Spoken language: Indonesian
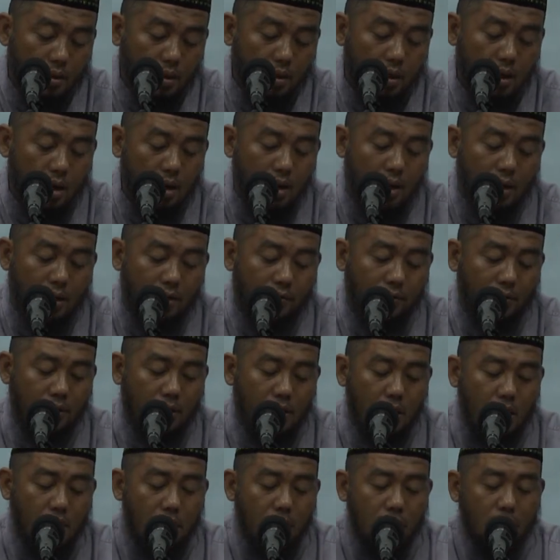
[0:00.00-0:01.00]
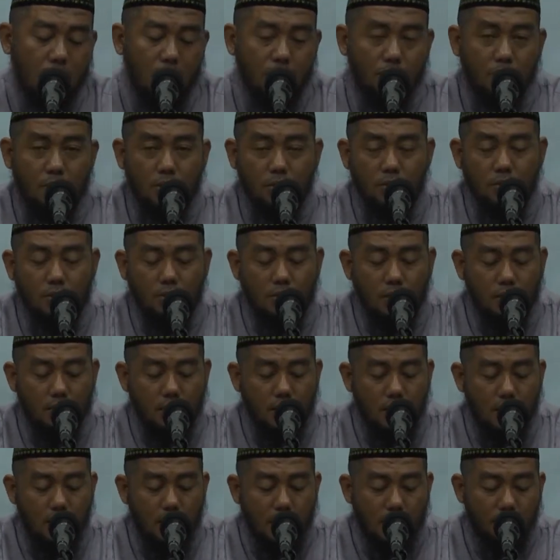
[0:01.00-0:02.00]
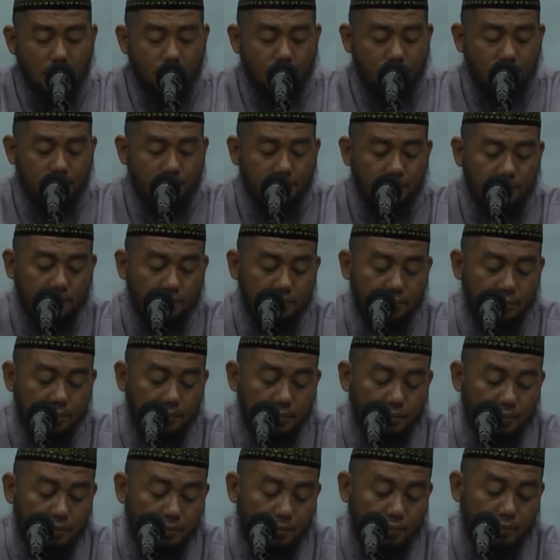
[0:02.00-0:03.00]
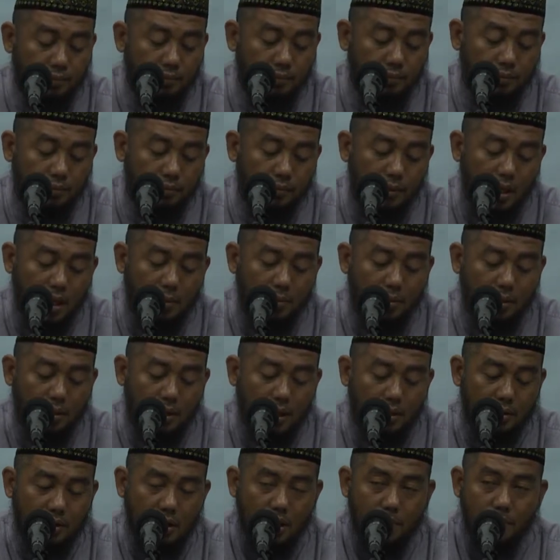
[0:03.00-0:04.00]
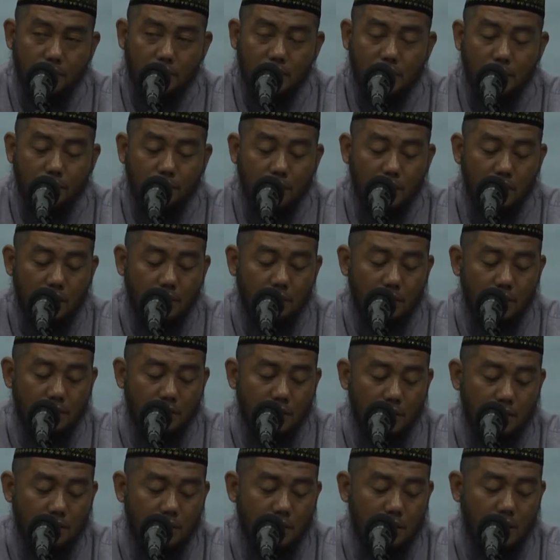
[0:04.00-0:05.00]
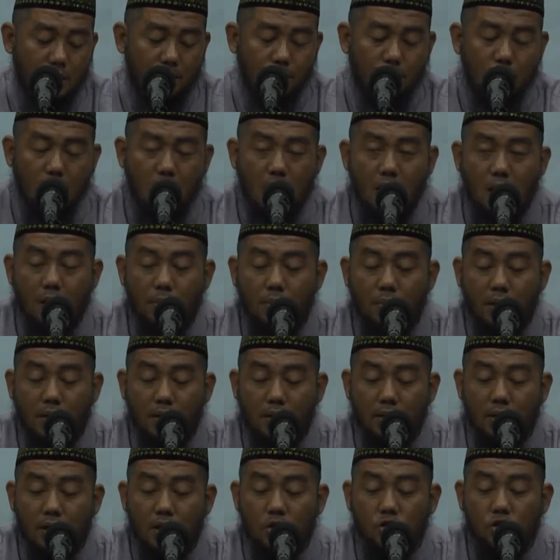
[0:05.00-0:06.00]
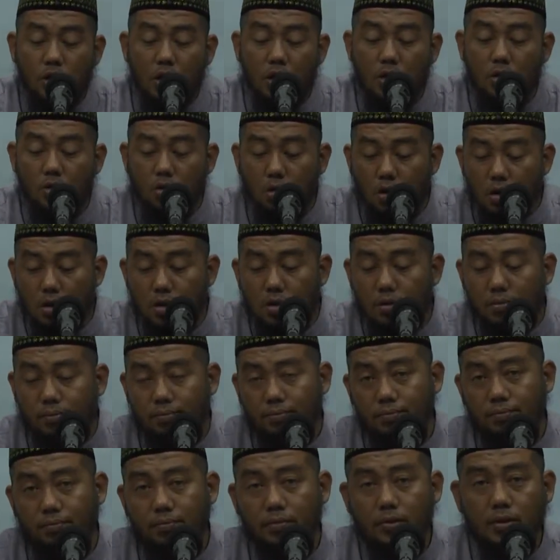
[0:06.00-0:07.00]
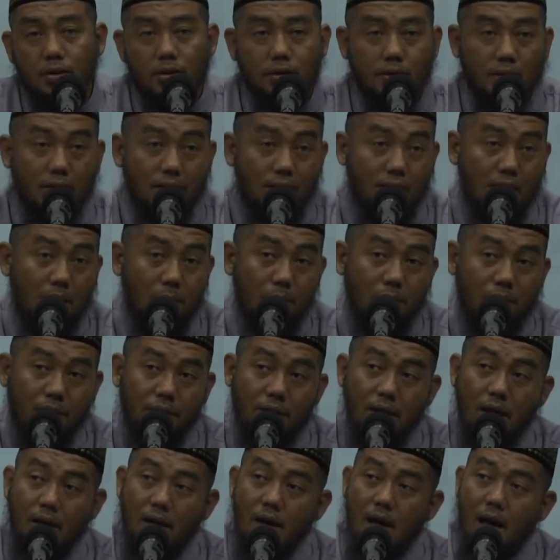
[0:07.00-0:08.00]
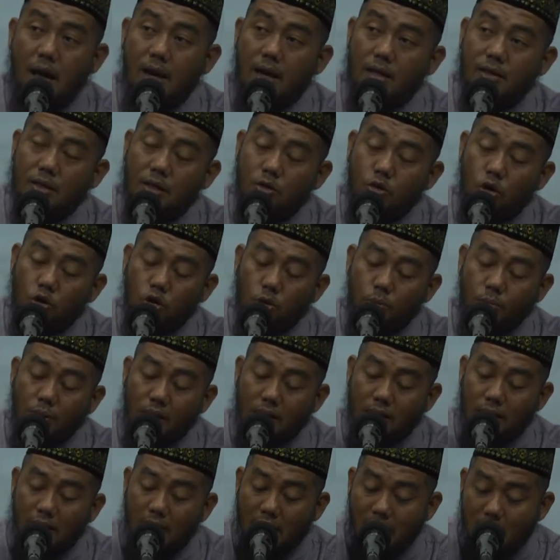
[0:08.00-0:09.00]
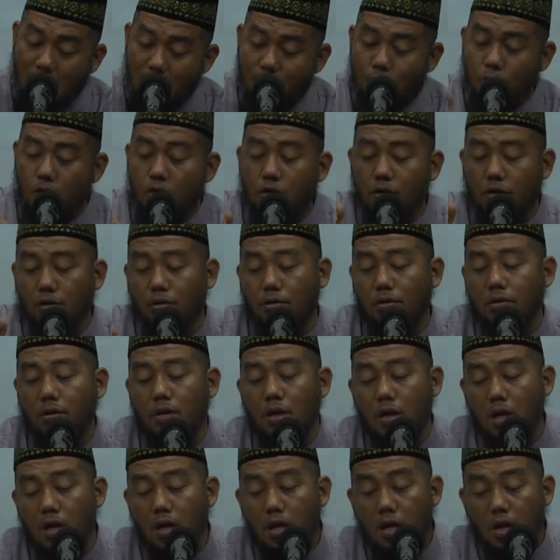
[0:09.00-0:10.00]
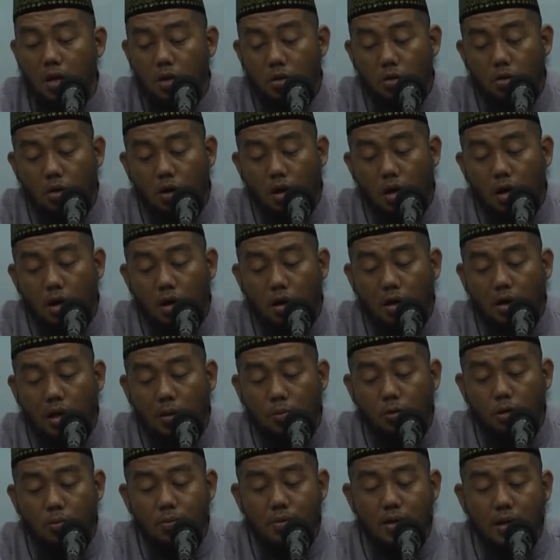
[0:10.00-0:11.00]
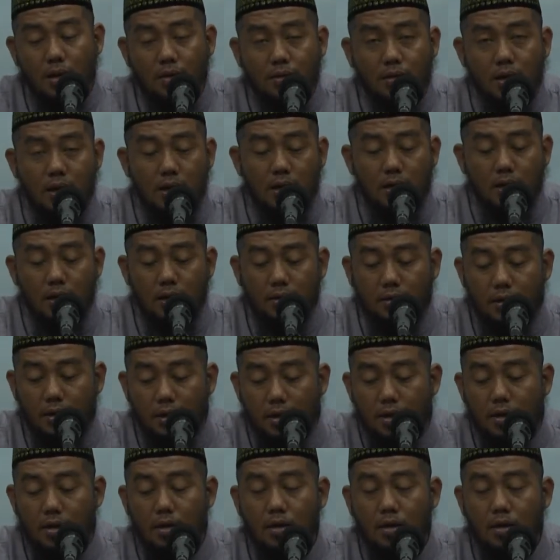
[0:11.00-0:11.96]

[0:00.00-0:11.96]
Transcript: Qala faqala an-nabiy sallallahu alaihi wasallam dia berkata, bersabda Nabi SAW, Ma baqiya syai'un, kata Nabi, tidaklah ada sesuatu perkara pun yuqarribu minal jannati